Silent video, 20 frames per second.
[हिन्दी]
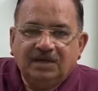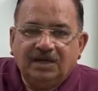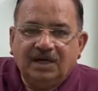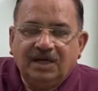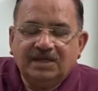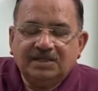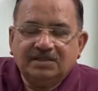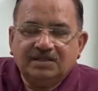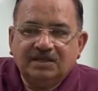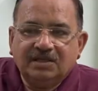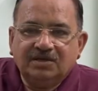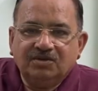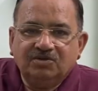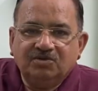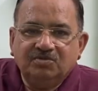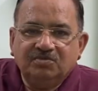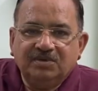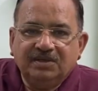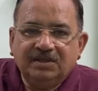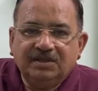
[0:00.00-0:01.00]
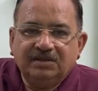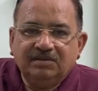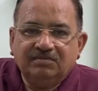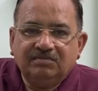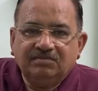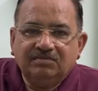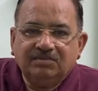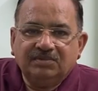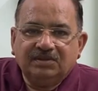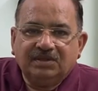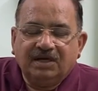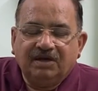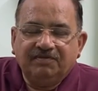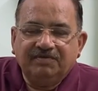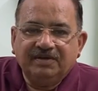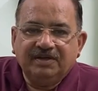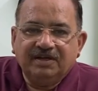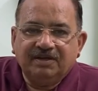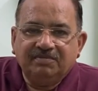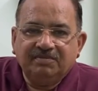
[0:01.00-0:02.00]
आज लखनऊ में
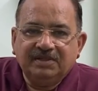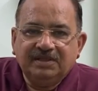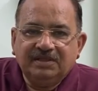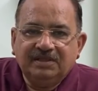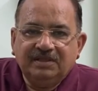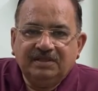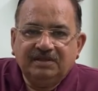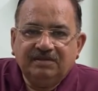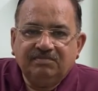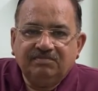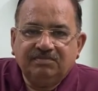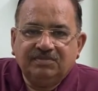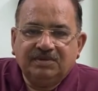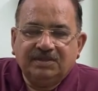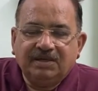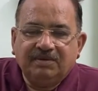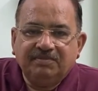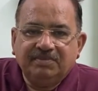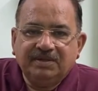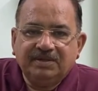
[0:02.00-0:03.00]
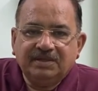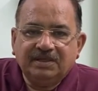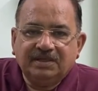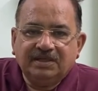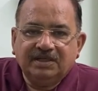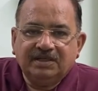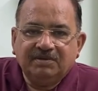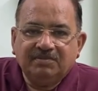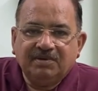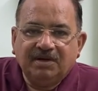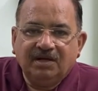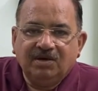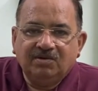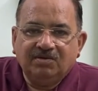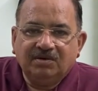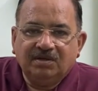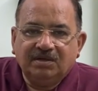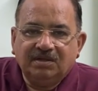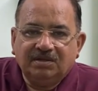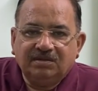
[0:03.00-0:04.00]
काफ़ी गर्मी थी टेम्परेचर करीब रहा
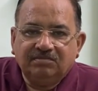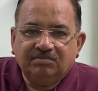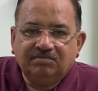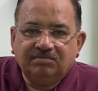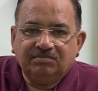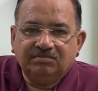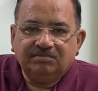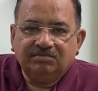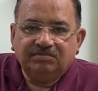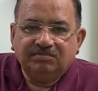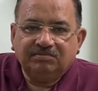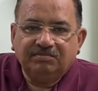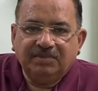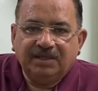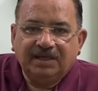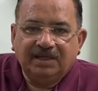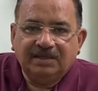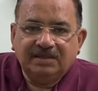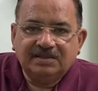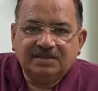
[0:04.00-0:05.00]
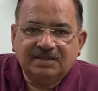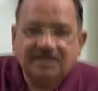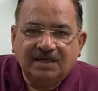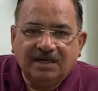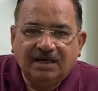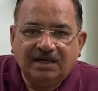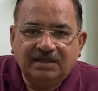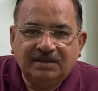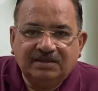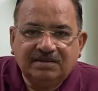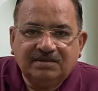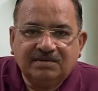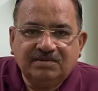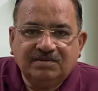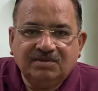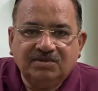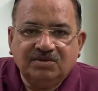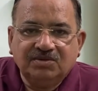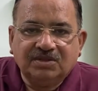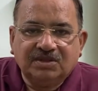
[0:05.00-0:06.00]
होगा बयालीस तिरालीस
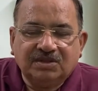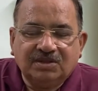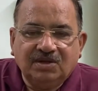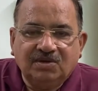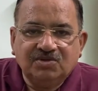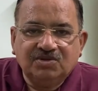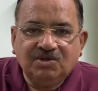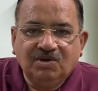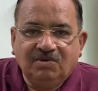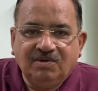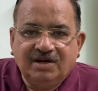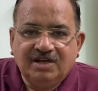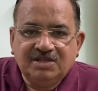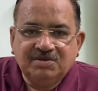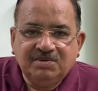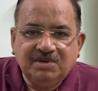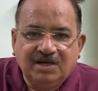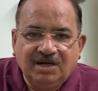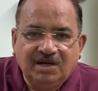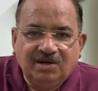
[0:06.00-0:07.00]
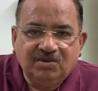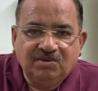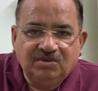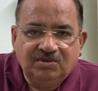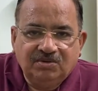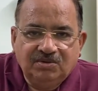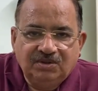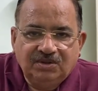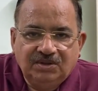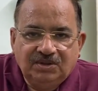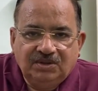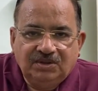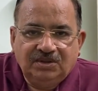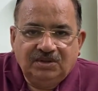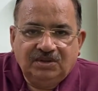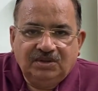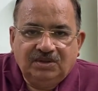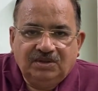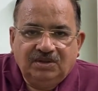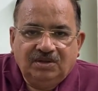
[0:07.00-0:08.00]
हो सकता हो चौवालीस भी रहा हो
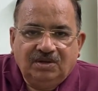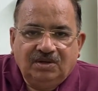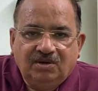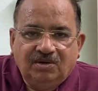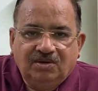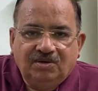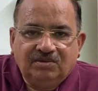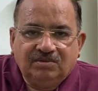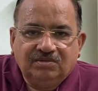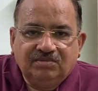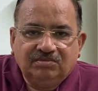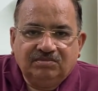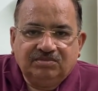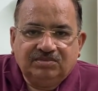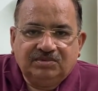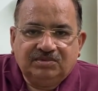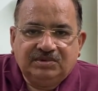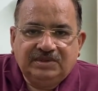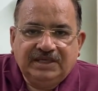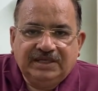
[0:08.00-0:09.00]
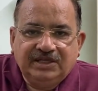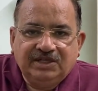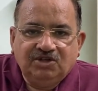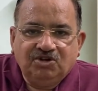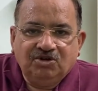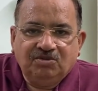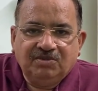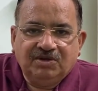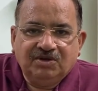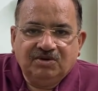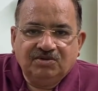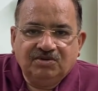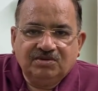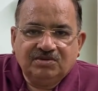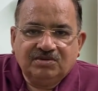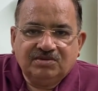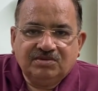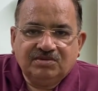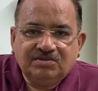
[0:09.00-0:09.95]
और चेरी टोमेटोस